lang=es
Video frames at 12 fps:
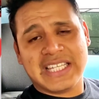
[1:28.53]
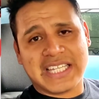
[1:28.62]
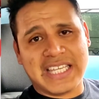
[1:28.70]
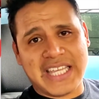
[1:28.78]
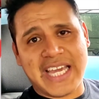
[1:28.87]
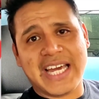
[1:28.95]

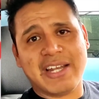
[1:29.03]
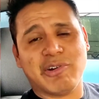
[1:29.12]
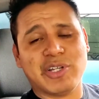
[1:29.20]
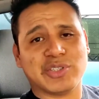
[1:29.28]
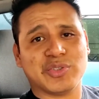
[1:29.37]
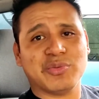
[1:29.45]
que ya
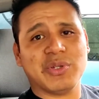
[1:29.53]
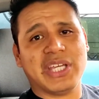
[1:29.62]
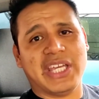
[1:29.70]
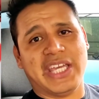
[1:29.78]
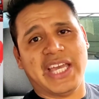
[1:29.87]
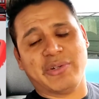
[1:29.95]
los
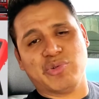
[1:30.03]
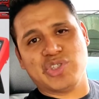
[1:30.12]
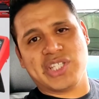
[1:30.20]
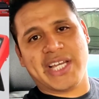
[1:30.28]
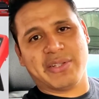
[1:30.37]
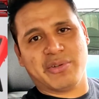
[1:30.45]
estuve
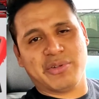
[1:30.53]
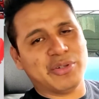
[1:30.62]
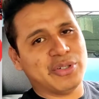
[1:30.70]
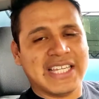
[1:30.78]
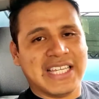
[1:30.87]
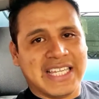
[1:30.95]
anunciando, ¿no?